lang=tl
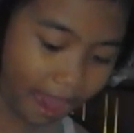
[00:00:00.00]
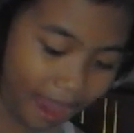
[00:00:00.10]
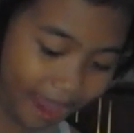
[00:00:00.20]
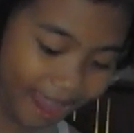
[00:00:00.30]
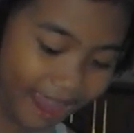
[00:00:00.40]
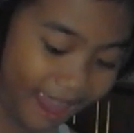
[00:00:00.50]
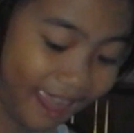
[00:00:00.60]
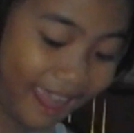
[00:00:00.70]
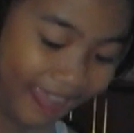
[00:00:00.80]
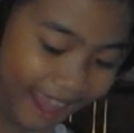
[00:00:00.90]
kantahan
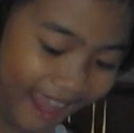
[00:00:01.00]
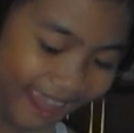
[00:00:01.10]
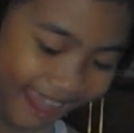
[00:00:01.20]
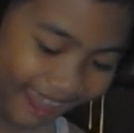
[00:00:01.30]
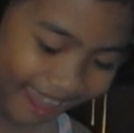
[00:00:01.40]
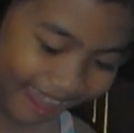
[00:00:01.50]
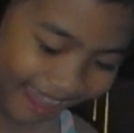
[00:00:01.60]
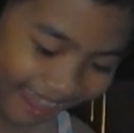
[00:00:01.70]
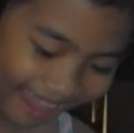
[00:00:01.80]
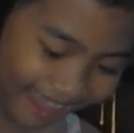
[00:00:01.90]
kita?
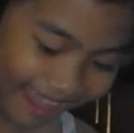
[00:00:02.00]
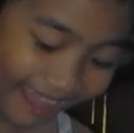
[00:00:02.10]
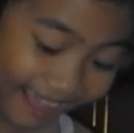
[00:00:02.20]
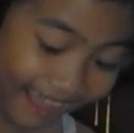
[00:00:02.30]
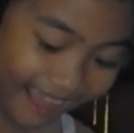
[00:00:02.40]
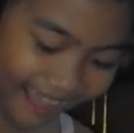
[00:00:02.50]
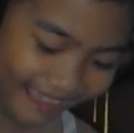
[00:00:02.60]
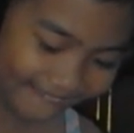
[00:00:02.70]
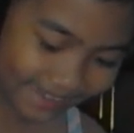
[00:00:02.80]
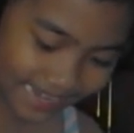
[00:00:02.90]
Ha?
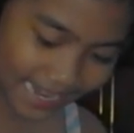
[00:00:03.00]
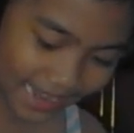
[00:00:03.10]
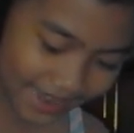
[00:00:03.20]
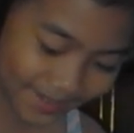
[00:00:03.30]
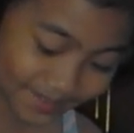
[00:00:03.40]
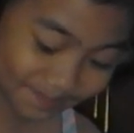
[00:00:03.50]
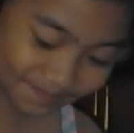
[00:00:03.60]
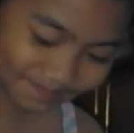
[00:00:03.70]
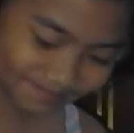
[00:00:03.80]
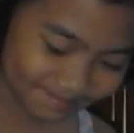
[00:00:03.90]
Gusto mo?
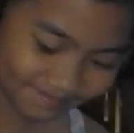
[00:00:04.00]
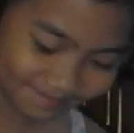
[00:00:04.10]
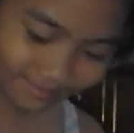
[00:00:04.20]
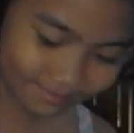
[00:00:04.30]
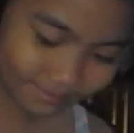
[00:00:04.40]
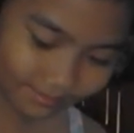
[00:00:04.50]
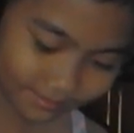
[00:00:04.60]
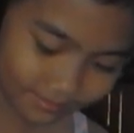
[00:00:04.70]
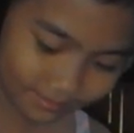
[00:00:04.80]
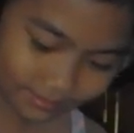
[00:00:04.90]
Sige,
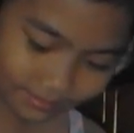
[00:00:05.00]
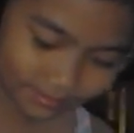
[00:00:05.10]
wait.